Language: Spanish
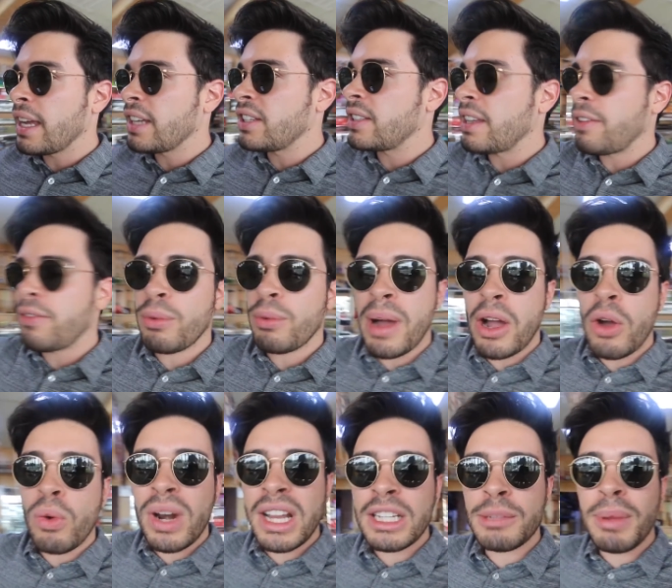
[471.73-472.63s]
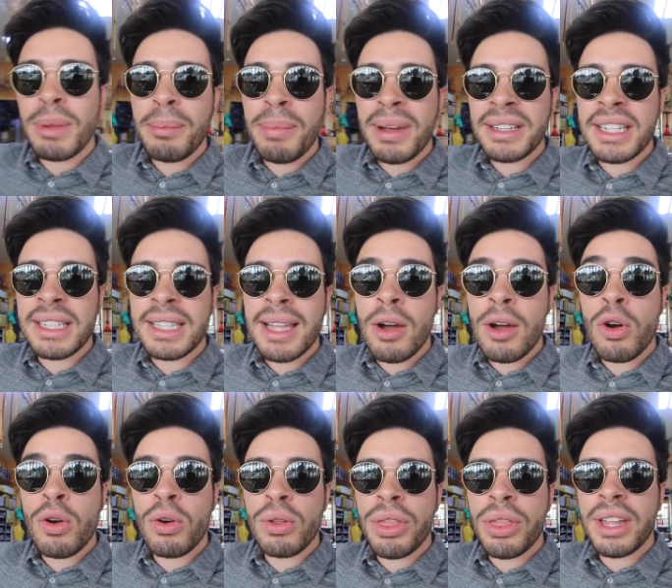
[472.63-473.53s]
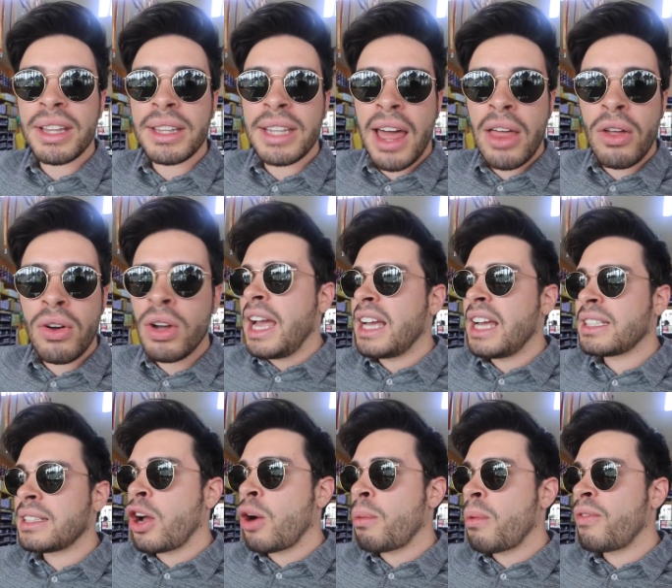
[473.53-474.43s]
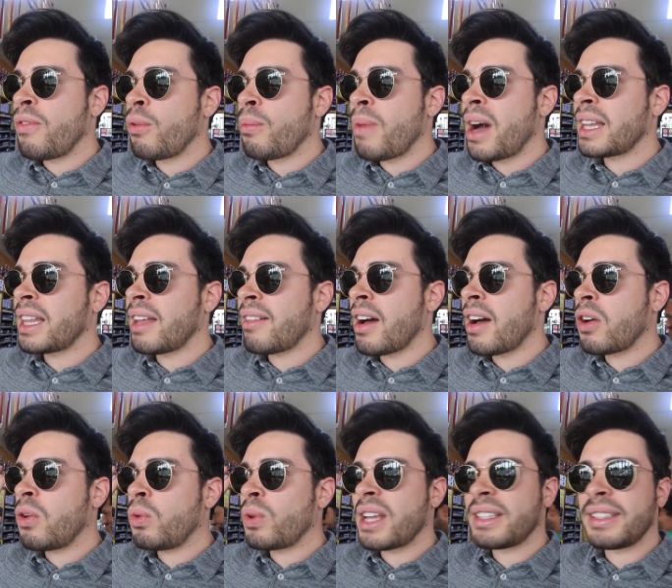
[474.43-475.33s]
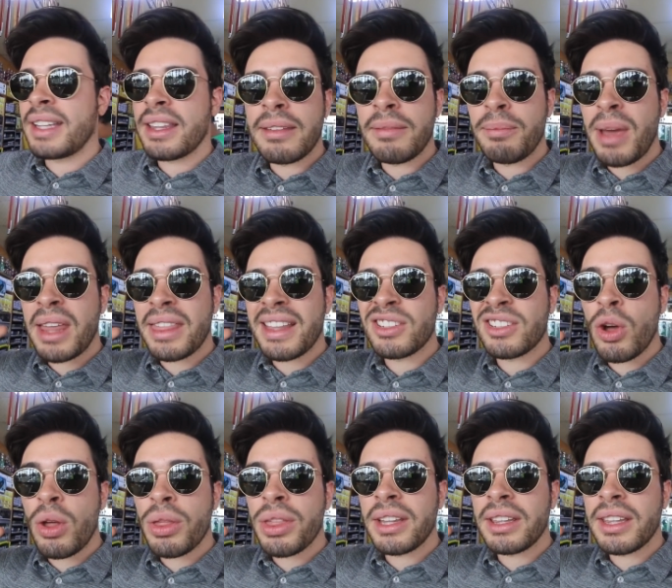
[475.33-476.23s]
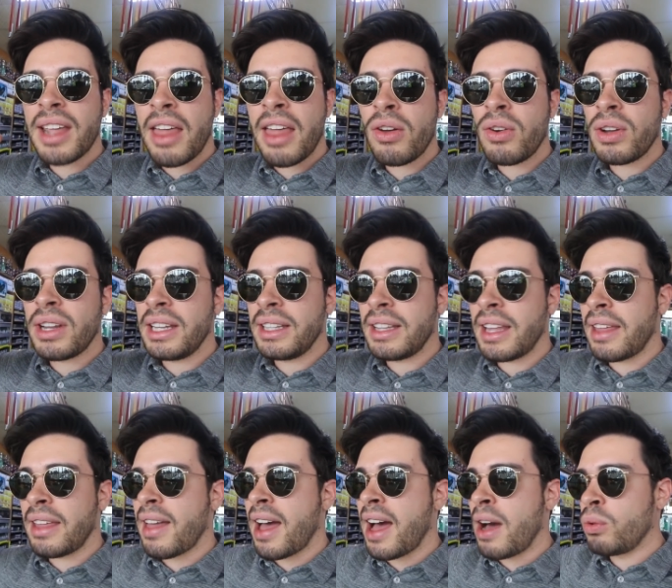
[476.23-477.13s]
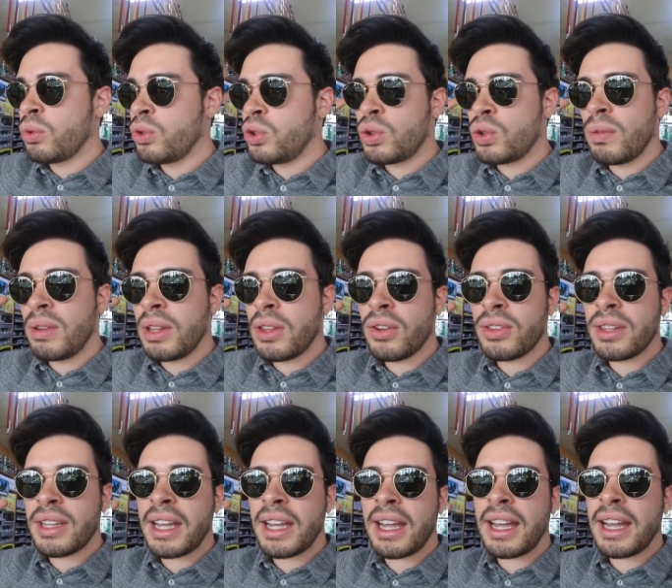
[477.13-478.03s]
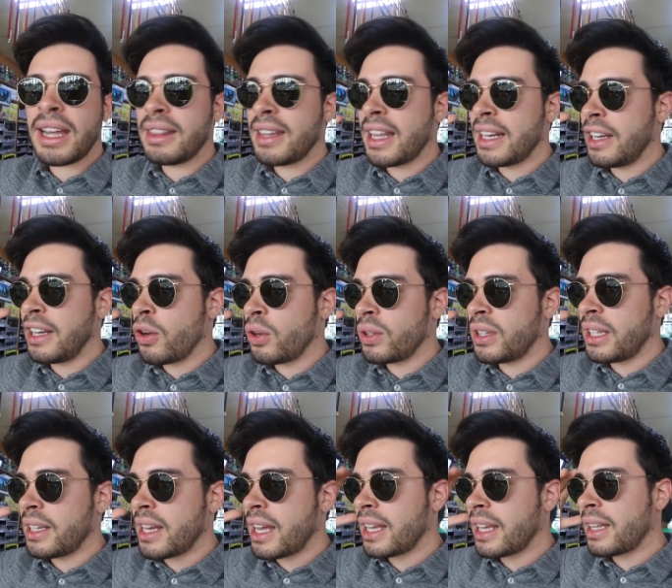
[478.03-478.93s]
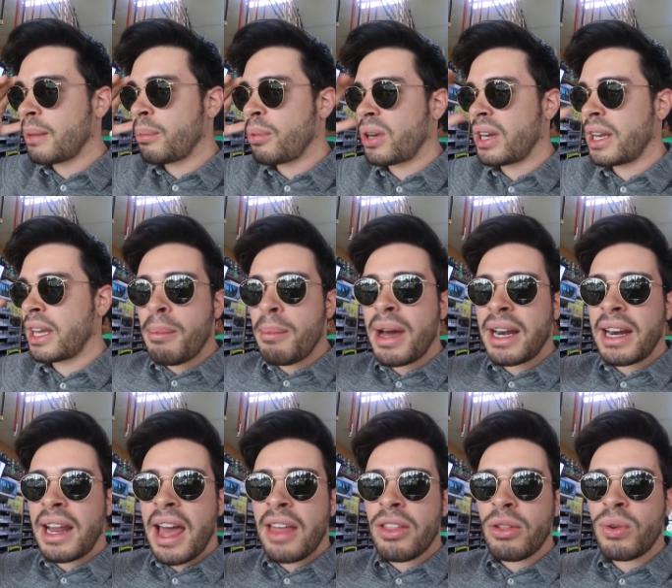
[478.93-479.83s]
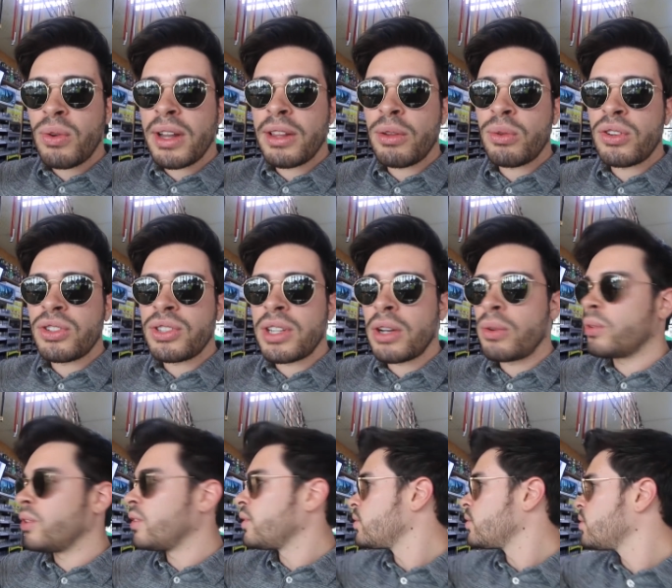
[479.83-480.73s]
que se fuma con unas pipas, está algo concentrado, es como fumar tabaco unas 10 veces concentrado y te da un subidón de, de nicotina que te pone mareado durante unos segundos.